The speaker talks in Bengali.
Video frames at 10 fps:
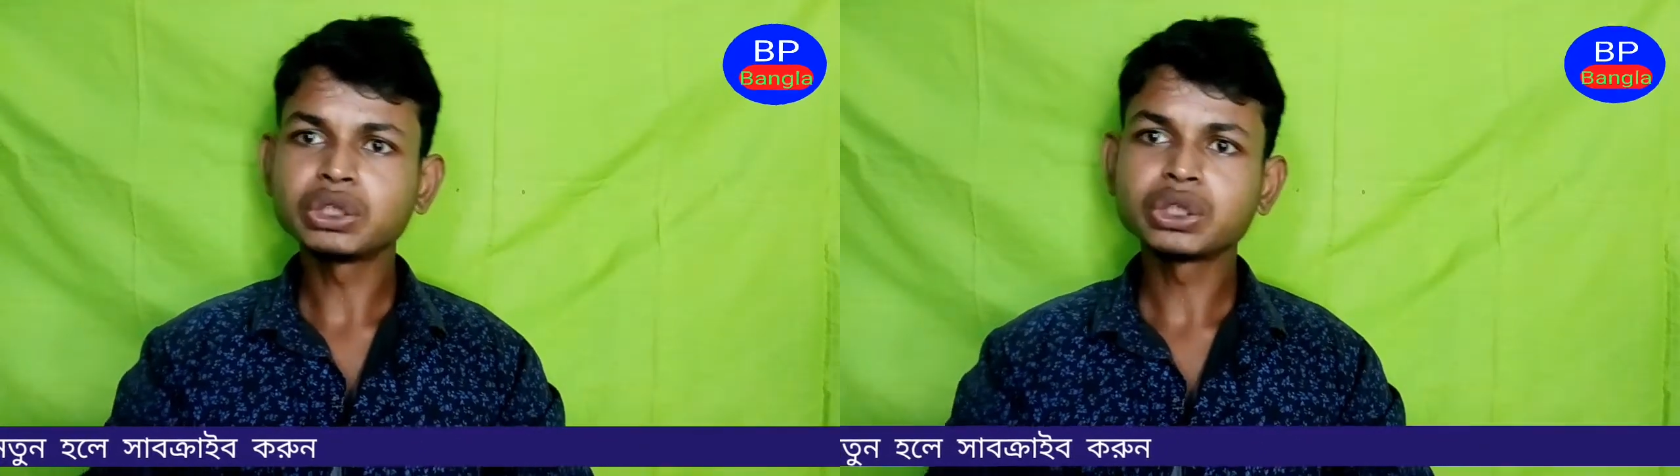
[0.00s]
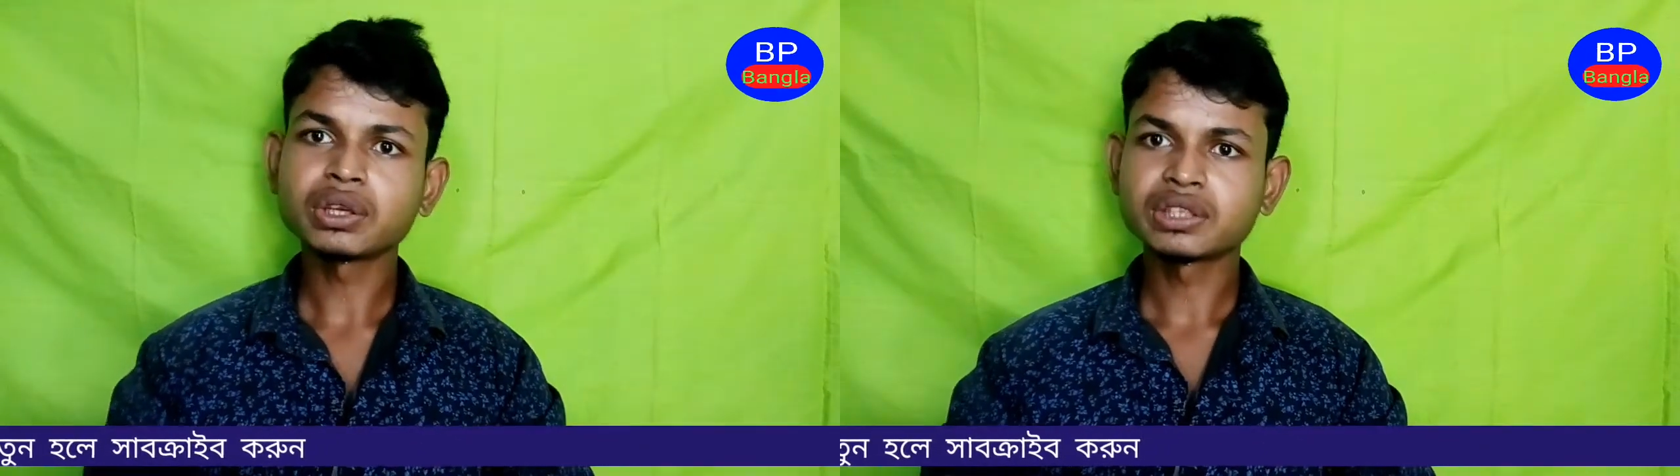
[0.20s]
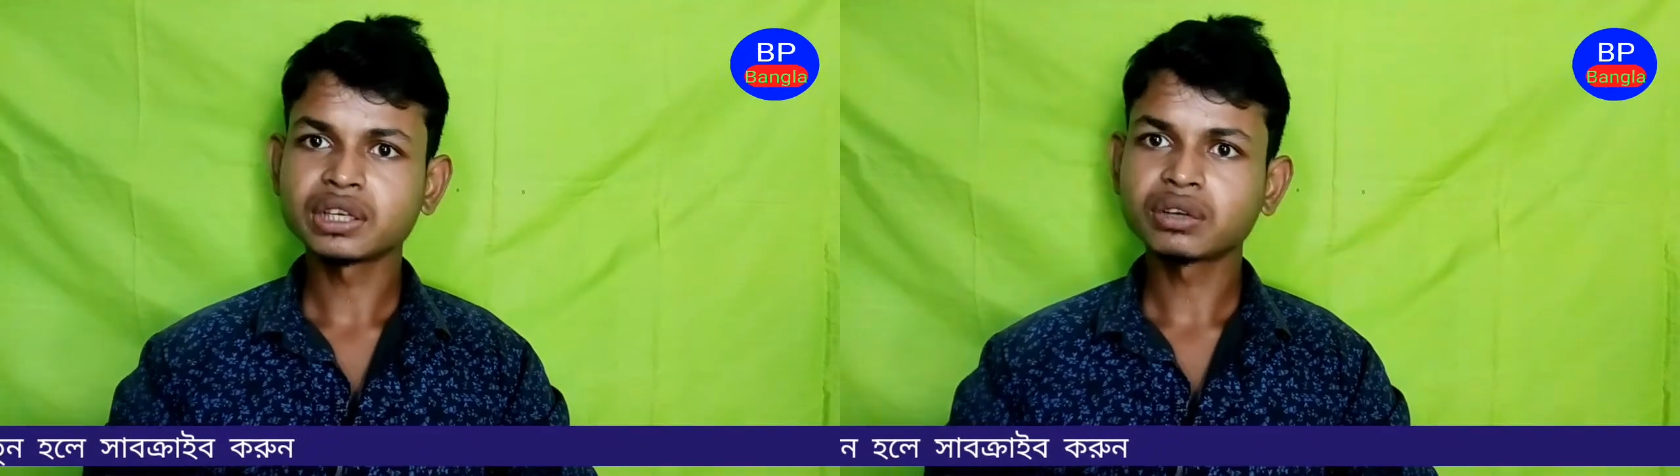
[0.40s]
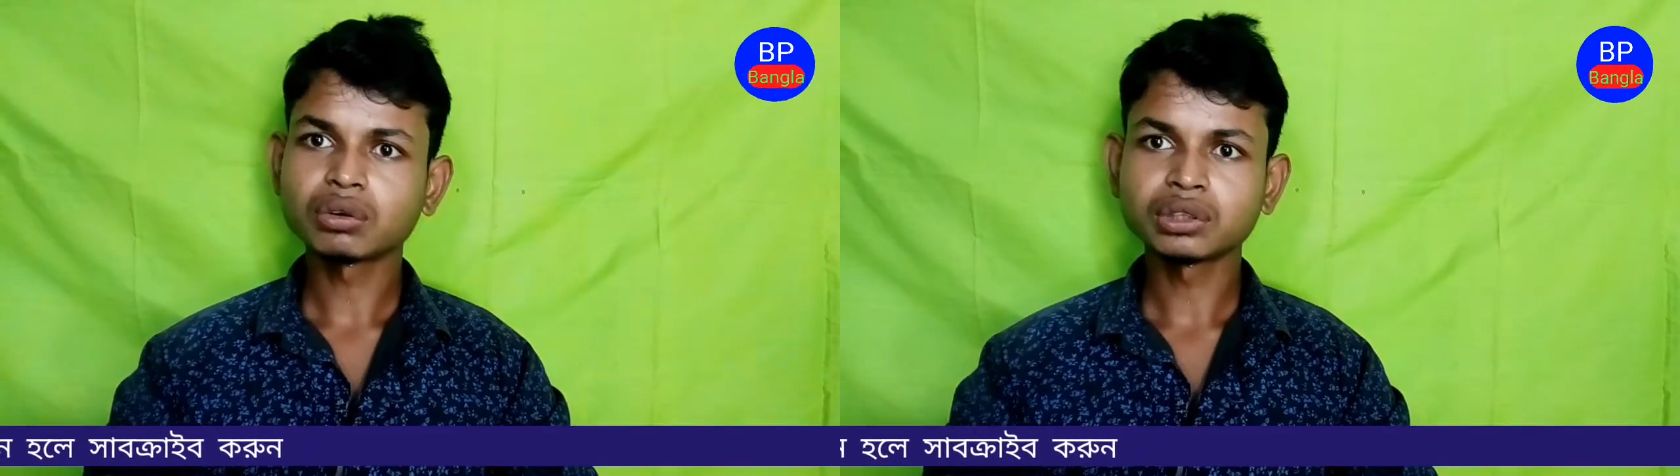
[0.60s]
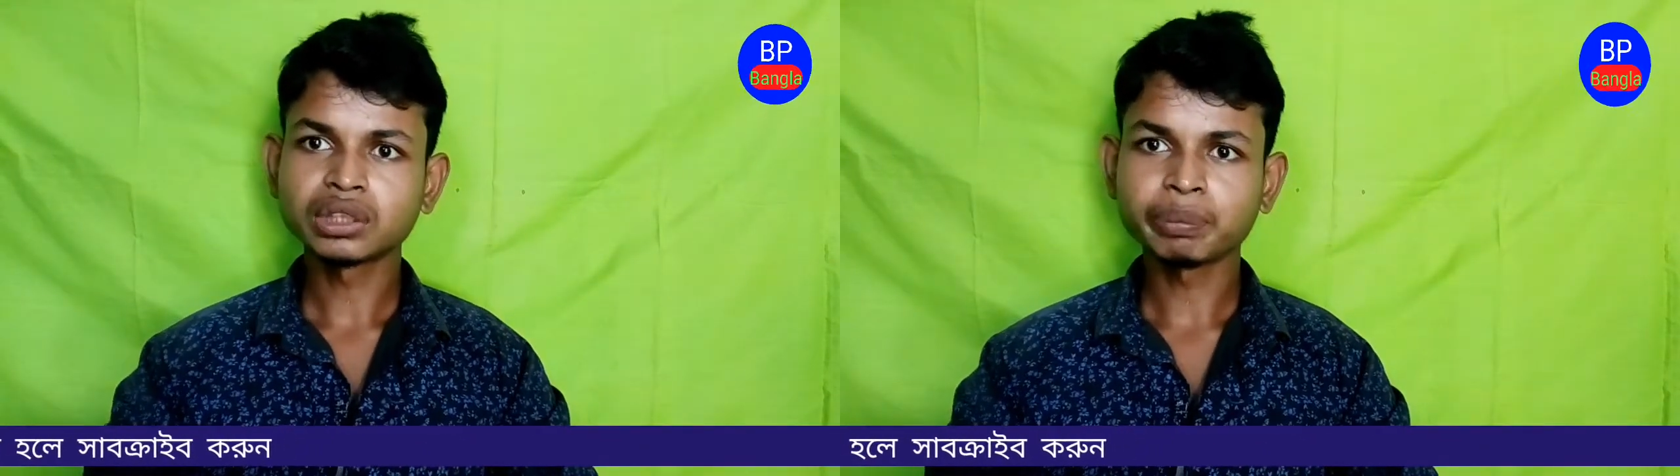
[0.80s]
বিষয় চেক
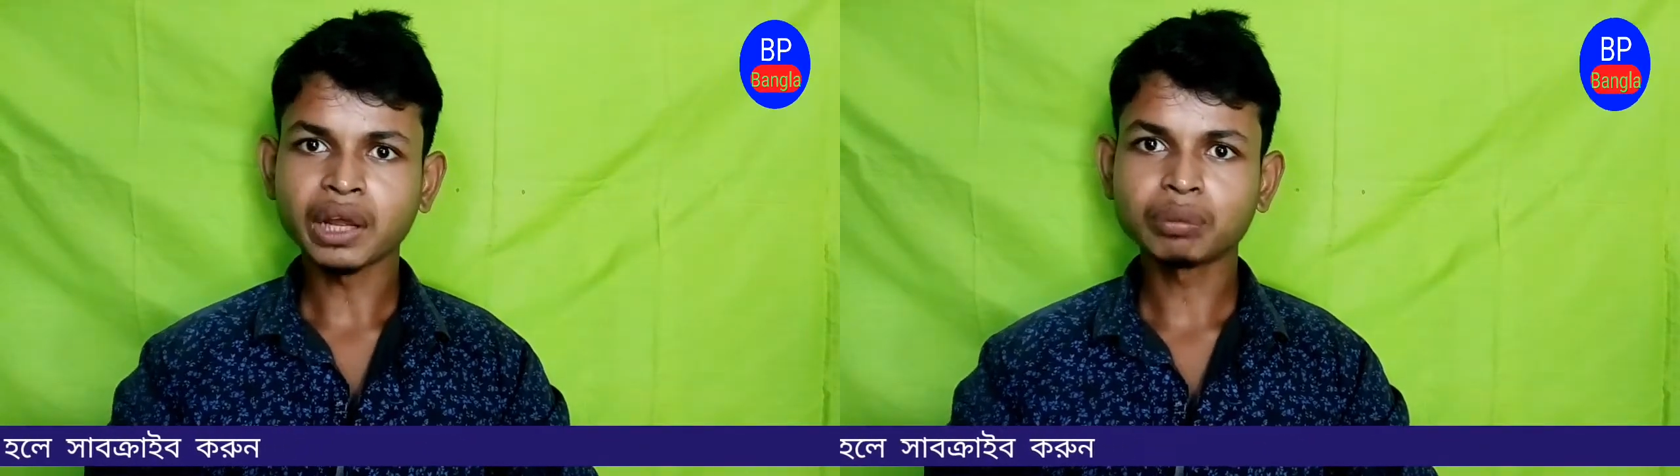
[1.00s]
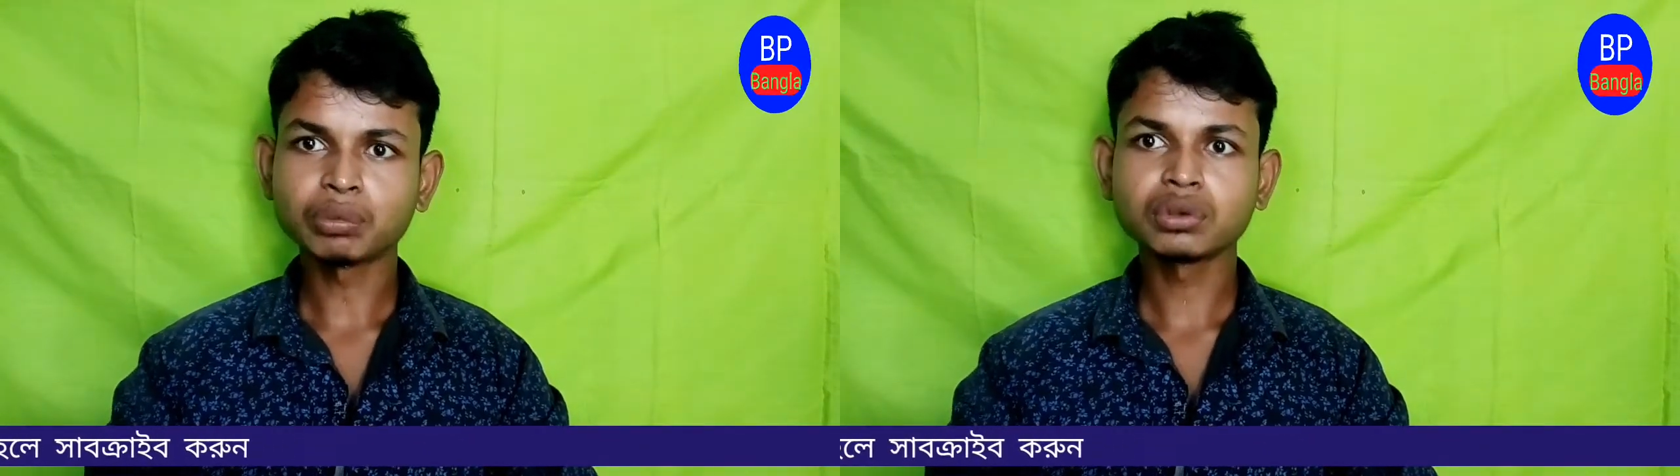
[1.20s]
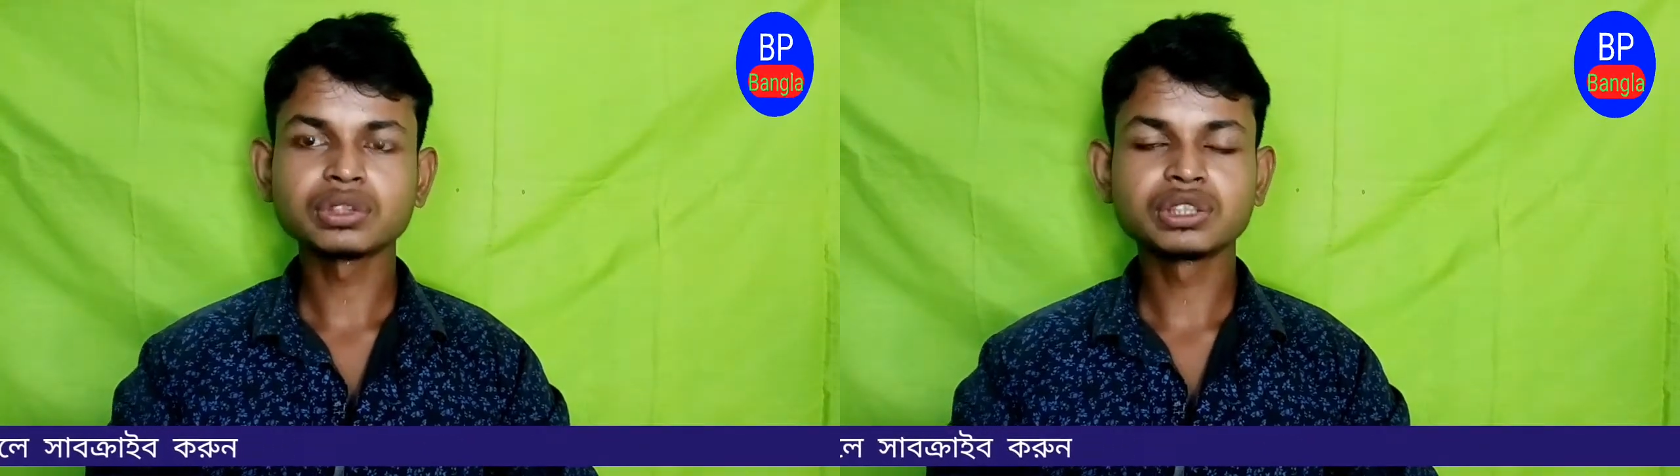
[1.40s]
করতে পারবো